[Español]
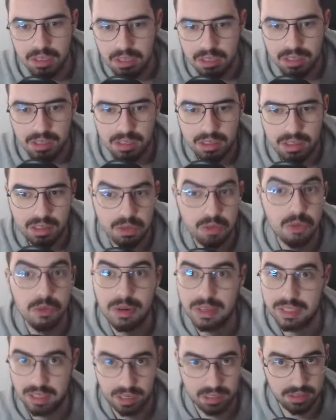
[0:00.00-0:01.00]
y eso
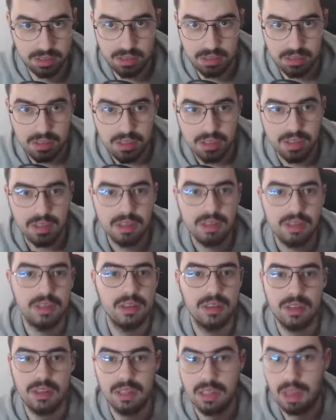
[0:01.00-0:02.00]
va a ser así
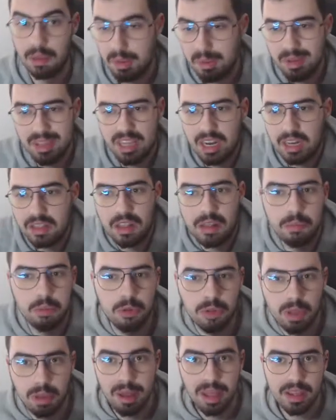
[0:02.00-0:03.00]
eh, y a mí me trata de
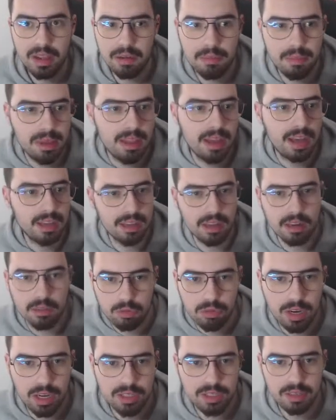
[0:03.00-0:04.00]
puta madre me deja estar en
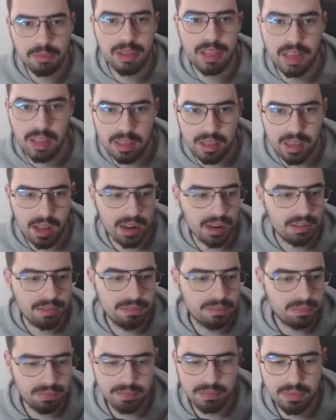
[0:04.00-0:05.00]
su casa me deja estar
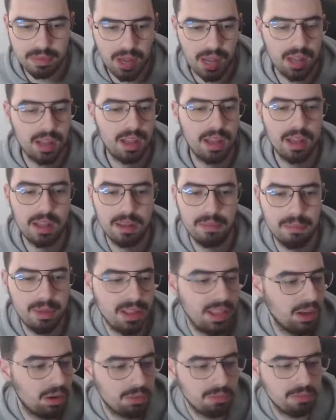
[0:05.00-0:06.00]
eh, me
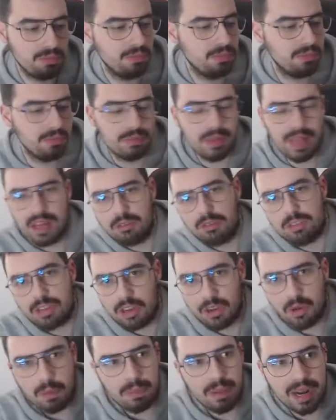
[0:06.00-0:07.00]
da me da
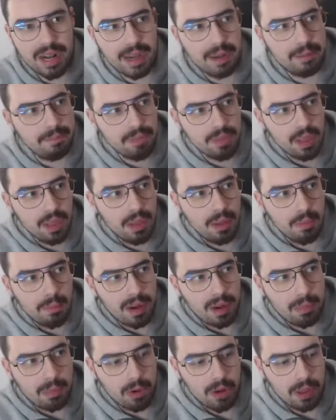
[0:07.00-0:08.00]
consejos para
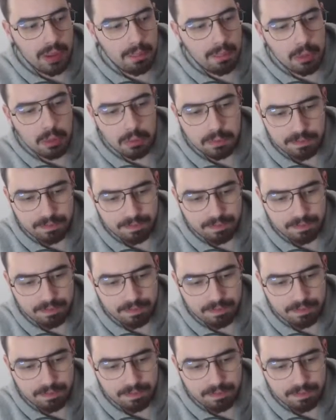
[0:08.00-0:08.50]
para por ejemplo